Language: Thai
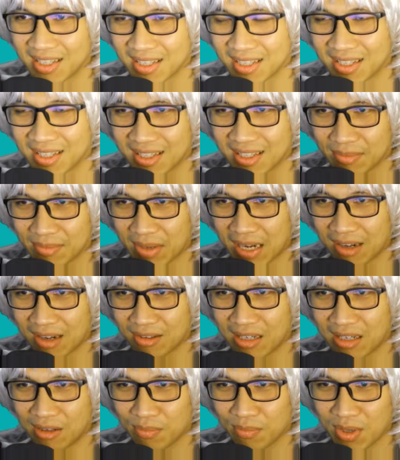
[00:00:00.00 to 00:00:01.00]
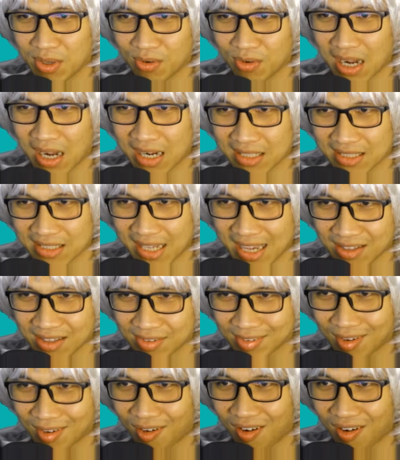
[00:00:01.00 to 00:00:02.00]
เห็นไหมเราเรามีโอกาสแค่
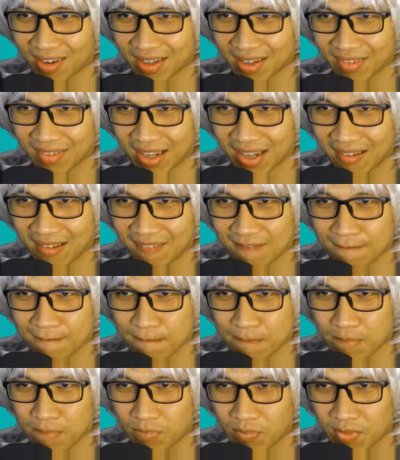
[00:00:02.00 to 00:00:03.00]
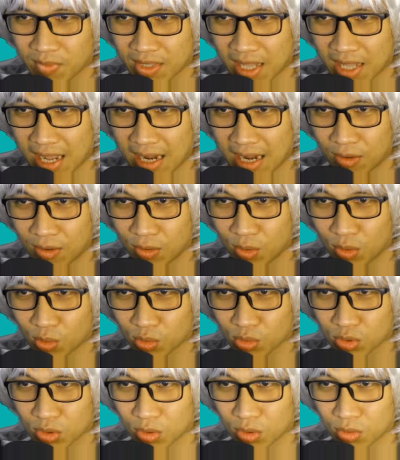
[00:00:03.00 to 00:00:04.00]
2เห็นไหมถ้าเราลง
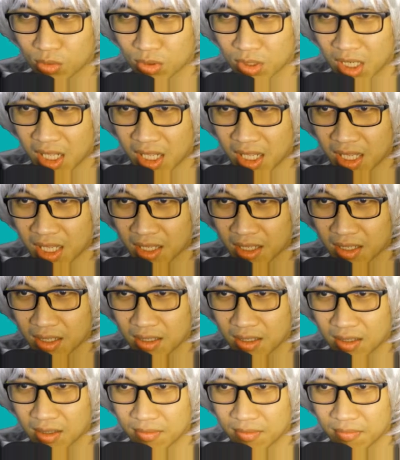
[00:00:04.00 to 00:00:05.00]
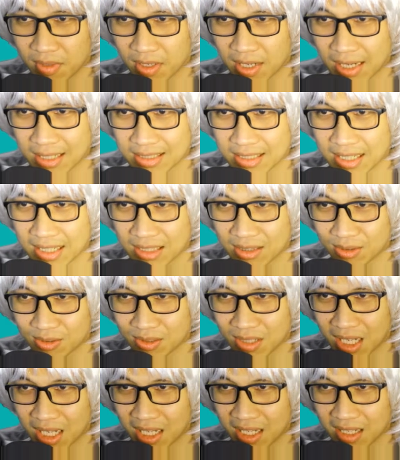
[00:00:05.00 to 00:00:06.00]
ตรงนี้โอกาสชนะตรงนี้